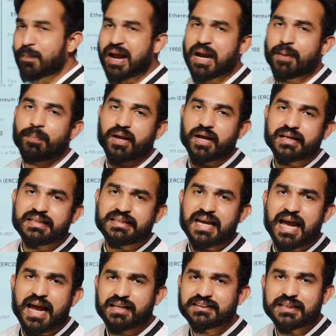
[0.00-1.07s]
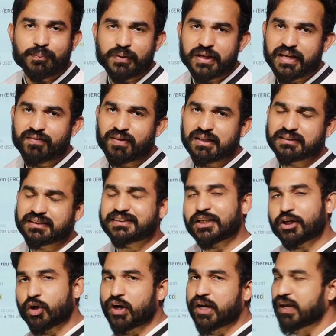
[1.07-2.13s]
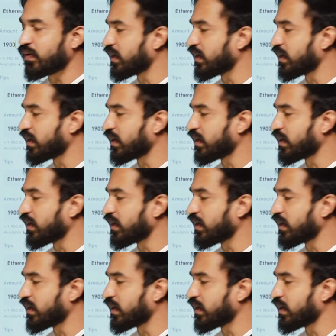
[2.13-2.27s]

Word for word: मैंने ब्लर किया है सेफ्टी की वजह से सिक्योरिटी की